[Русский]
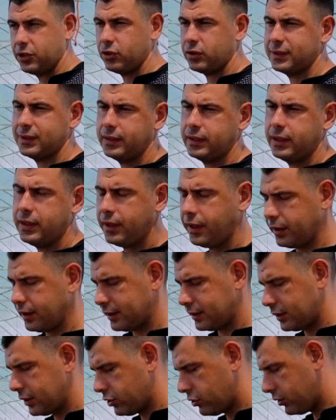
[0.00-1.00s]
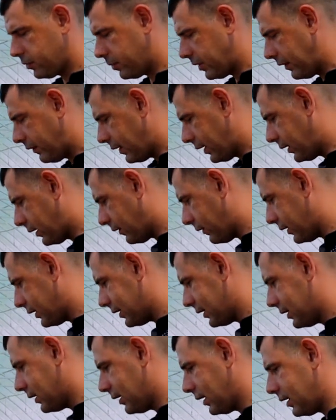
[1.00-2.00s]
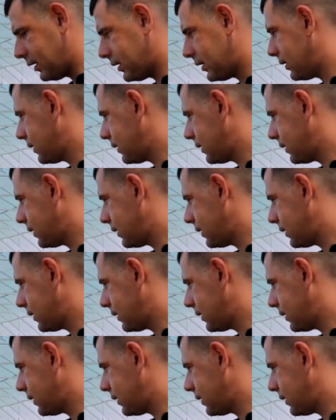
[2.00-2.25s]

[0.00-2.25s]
счет затенения, за счет проветривания здесь